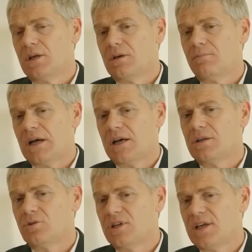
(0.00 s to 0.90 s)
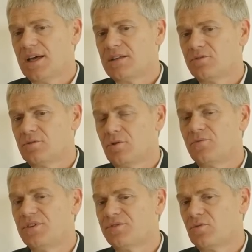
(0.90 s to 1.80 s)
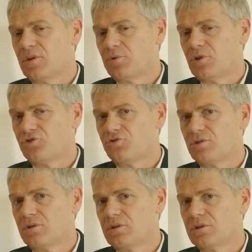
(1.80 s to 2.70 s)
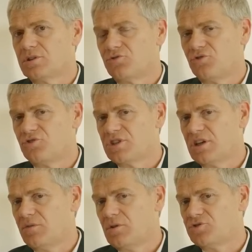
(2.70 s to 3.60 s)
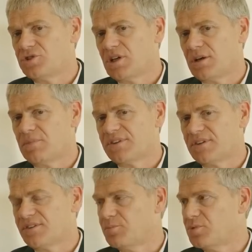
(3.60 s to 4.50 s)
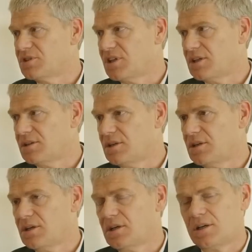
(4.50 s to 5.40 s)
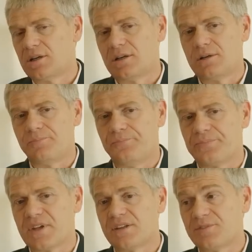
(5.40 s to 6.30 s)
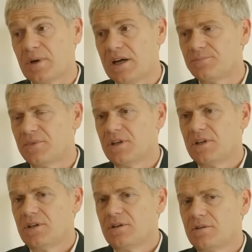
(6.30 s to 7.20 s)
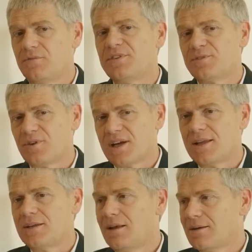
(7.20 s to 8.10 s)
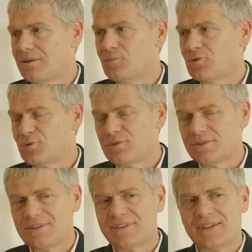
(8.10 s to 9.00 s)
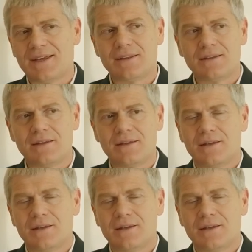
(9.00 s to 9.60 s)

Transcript: ma in ogni caso ho visto una Porsche raggiungere delle velocità abbastanza importanti a, a Spa, ho visto una Cadillac molto consistente,